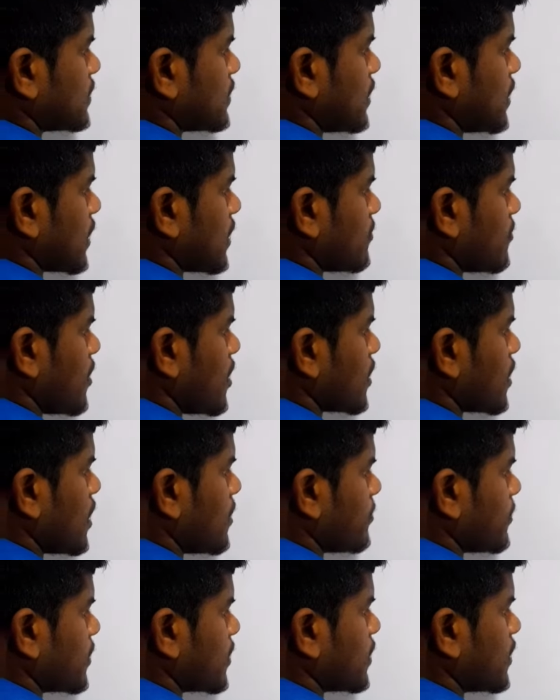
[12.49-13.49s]
இலக்கம் ஆறால்
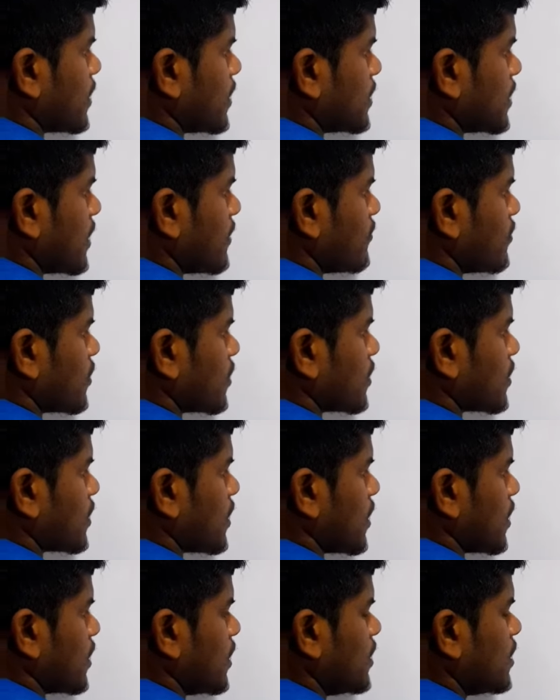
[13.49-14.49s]
பிரிக்க ரெண்டாவது வகுக்கிற
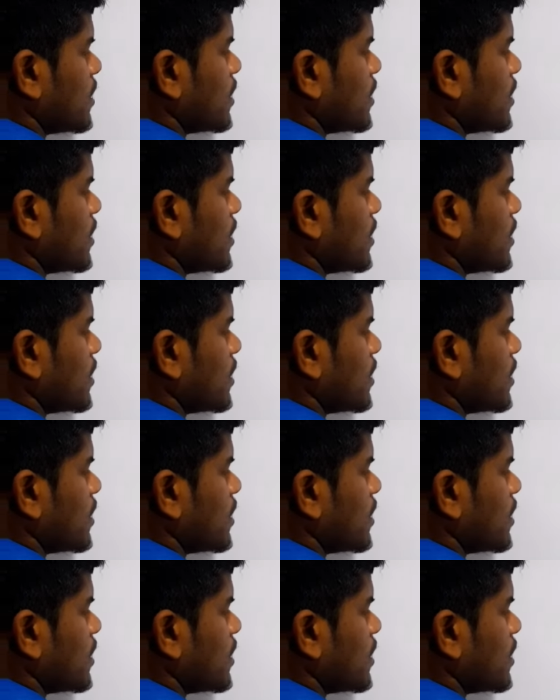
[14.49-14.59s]
நாங்கள்